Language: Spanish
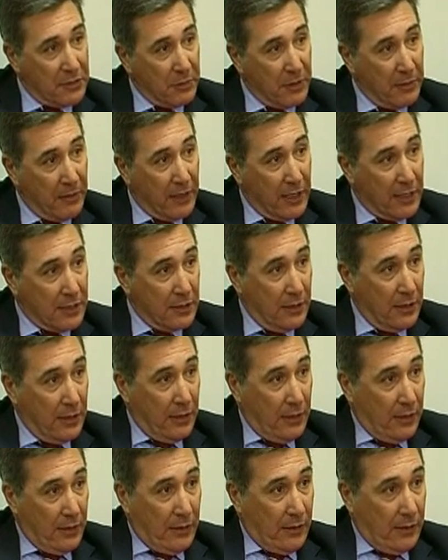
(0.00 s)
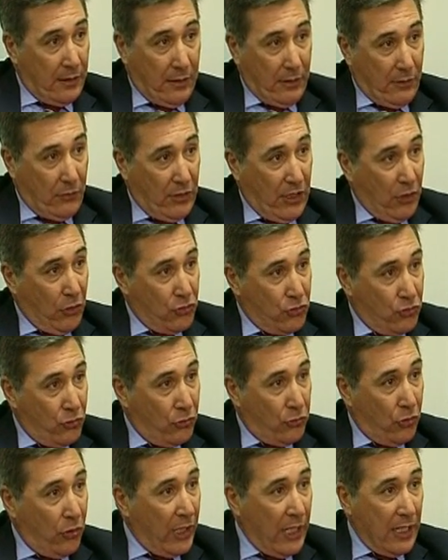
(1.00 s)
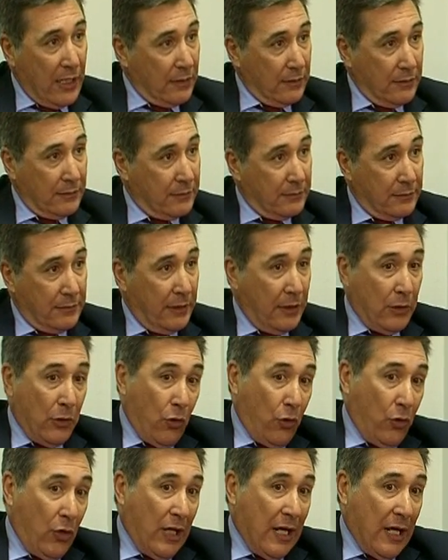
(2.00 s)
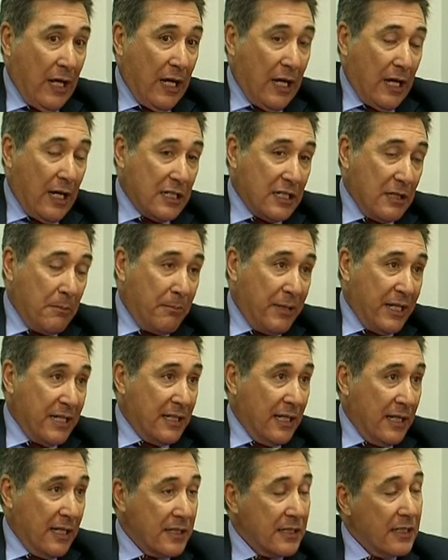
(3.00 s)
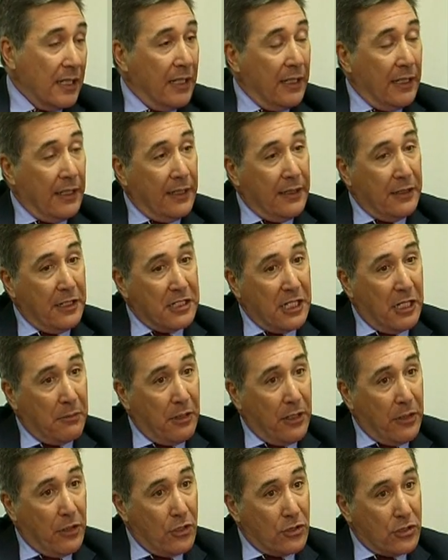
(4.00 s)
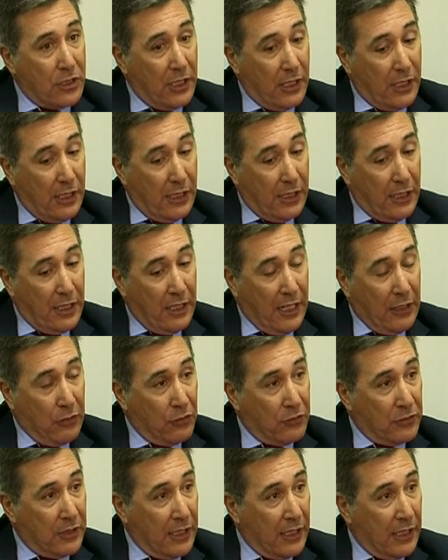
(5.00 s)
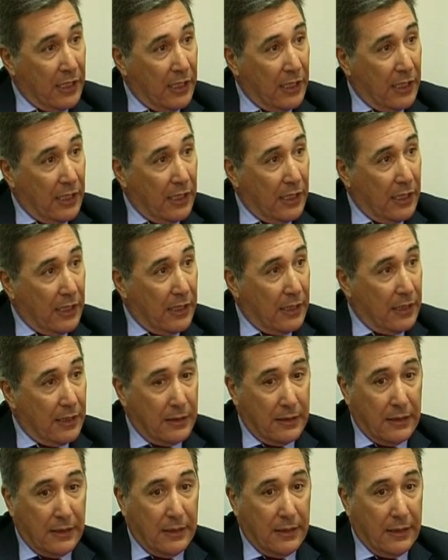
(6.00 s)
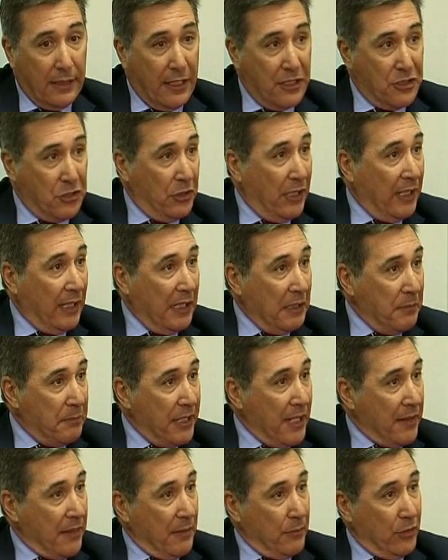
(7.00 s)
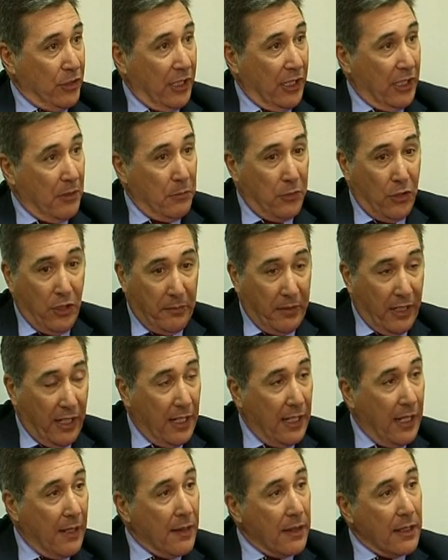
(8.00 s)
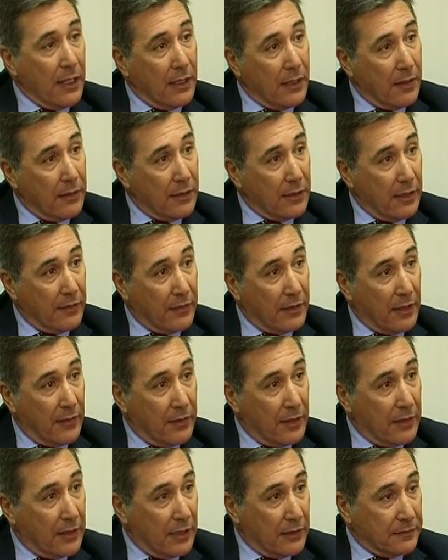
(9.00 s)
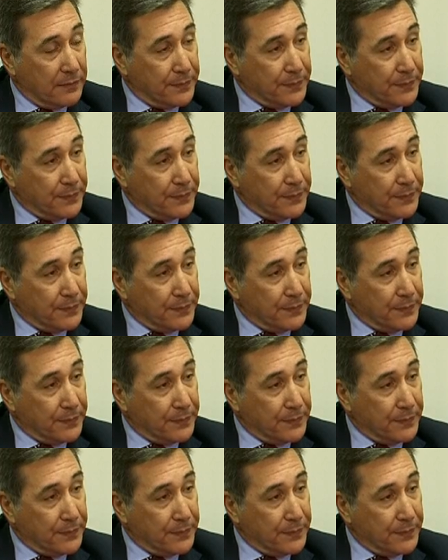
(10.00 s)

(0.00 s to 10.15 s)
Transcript: privadas, con la constructora, con las empresas de servicios que quieran optar a, gestionar la limpieza, por ejemplo, la vigilancia, etcétera, etcétera, etcétera.